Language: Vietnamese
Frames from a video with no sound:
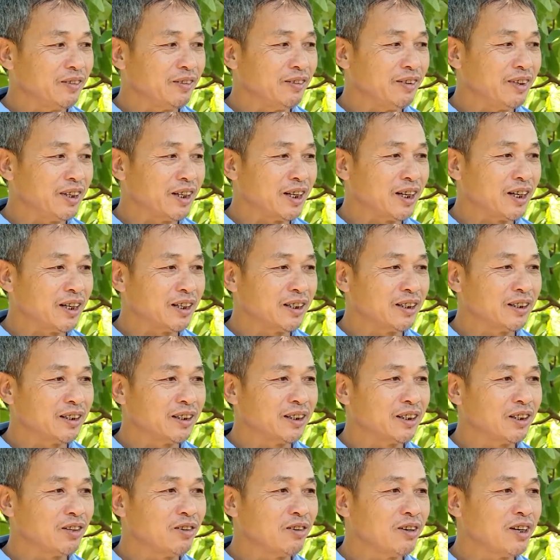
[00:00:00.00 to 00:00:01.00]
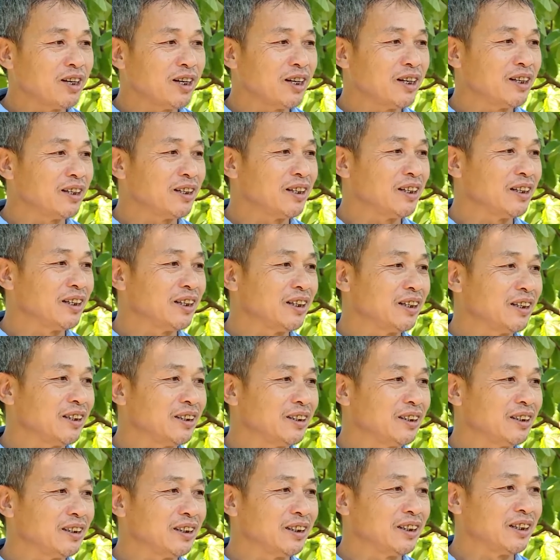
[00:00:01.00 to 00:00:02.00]
Vì à, nhà tôi là
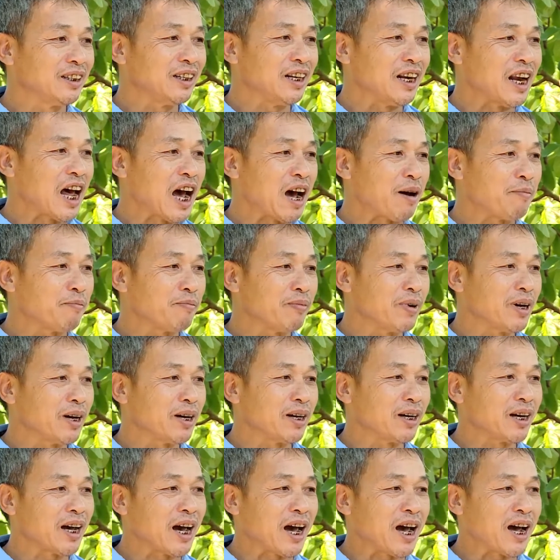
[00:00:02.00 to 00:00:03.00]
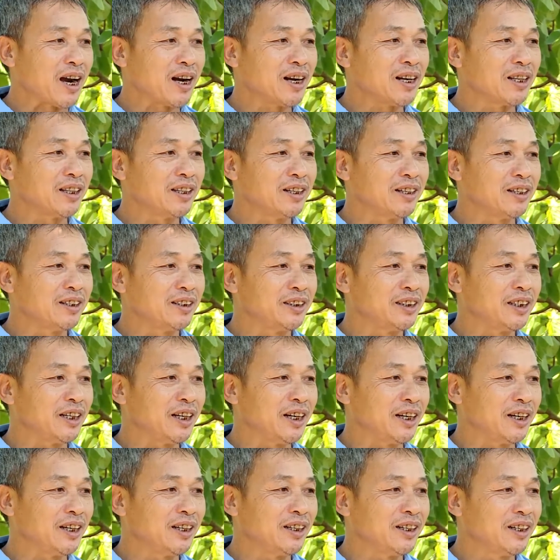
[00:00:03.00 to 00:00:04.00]
đạm cá là tự
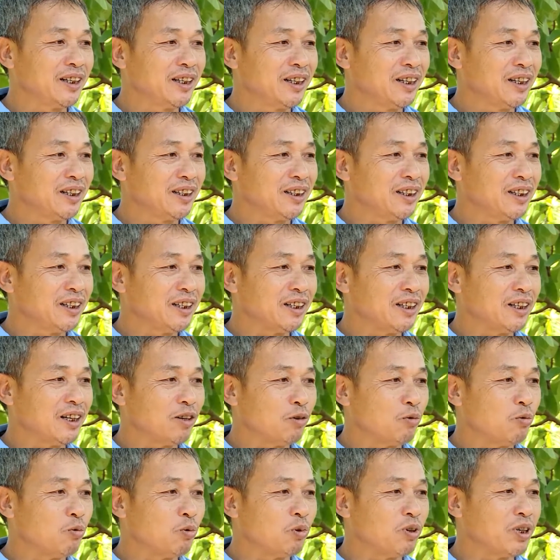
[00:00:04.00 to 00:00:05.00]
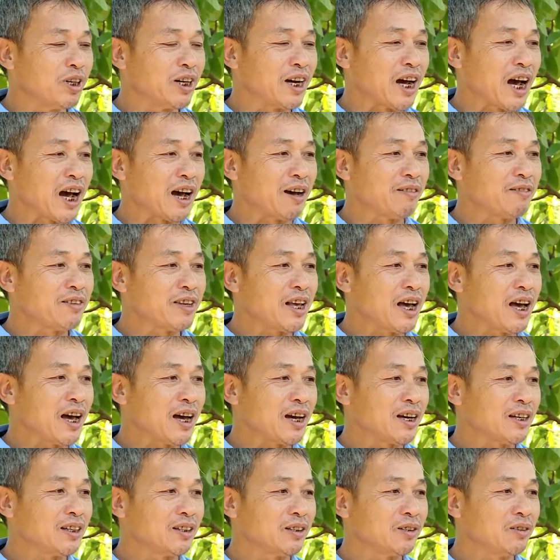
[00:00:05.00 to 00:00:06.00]
chế từ ủ từ cá
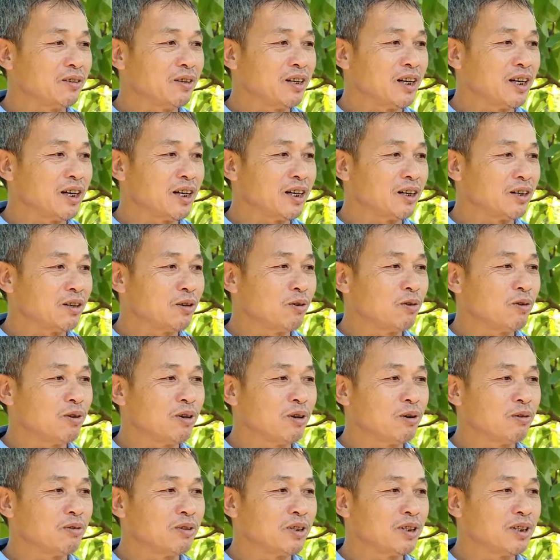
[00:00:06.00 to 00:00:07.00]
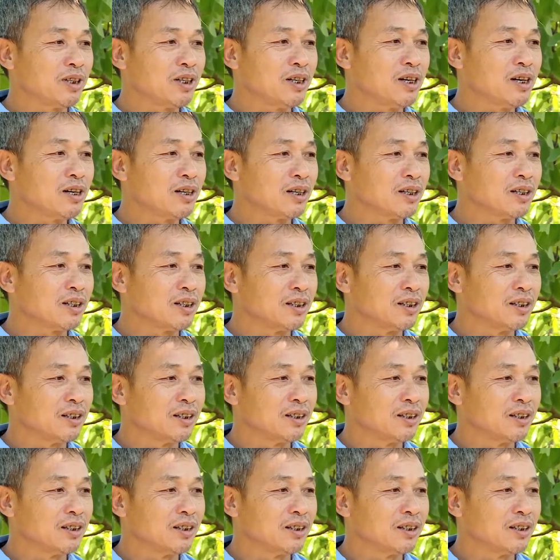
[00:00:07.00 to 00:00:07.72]
ra rồi là khô đậu tương.